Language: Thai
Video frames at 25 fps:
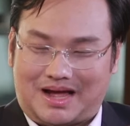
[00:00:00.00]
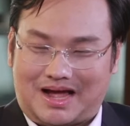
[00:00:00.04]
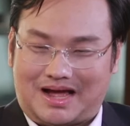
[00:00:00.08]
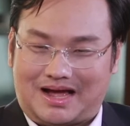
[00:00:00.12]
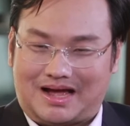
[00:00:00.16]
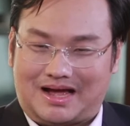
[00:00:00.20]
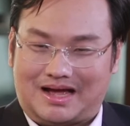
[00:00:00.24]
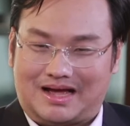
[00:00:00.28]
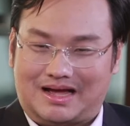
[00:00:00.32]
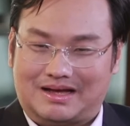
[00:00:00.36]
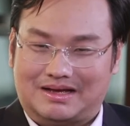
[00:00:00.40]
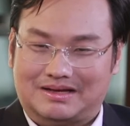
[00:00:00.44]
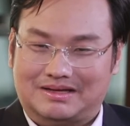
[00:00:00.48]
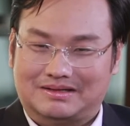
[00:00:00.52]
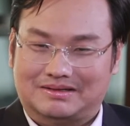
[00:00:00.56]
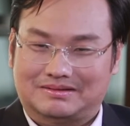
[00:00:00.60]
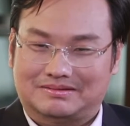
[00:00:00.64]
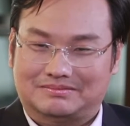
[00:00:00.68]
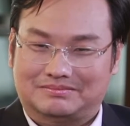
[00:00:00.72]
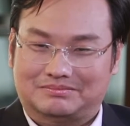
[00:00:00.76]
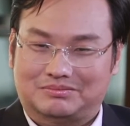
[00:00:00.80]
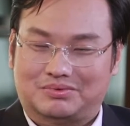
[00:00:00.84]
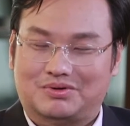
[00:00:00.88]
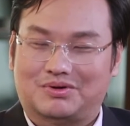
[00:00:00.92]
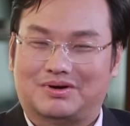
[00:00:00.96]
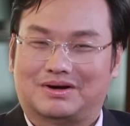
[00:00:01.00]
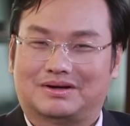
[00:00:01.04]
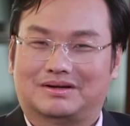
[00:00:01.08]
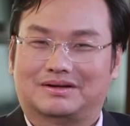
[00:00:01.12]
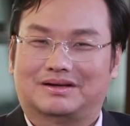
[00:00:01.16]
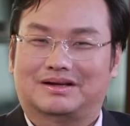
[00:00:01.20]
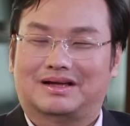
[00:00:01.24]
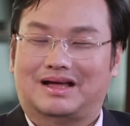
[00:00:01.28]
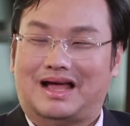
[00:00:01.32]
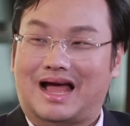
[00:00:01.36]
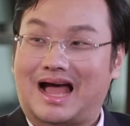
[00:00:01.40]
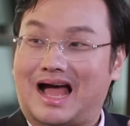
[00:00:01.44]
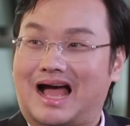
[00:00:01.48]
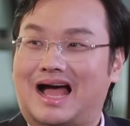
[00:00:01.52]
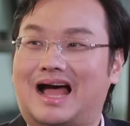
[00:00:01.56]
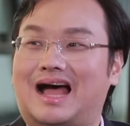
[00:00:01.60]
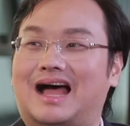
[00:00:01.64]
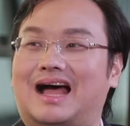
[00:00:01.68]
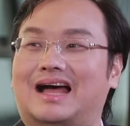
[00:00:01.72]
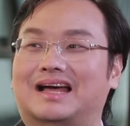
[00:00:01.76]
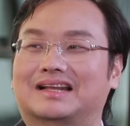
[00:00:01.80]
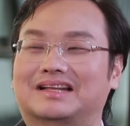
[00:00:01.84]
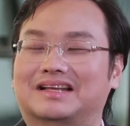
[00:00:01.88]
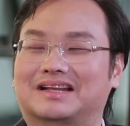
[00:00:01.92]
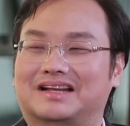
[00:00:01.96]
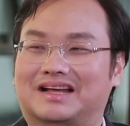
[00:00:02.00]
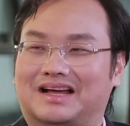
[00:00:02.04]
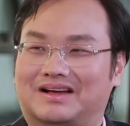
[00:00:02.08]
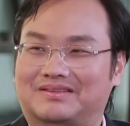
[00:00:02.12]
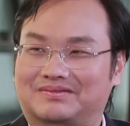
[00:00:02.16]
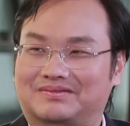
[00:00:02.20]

พาพวกอาอาเนี่ยนะค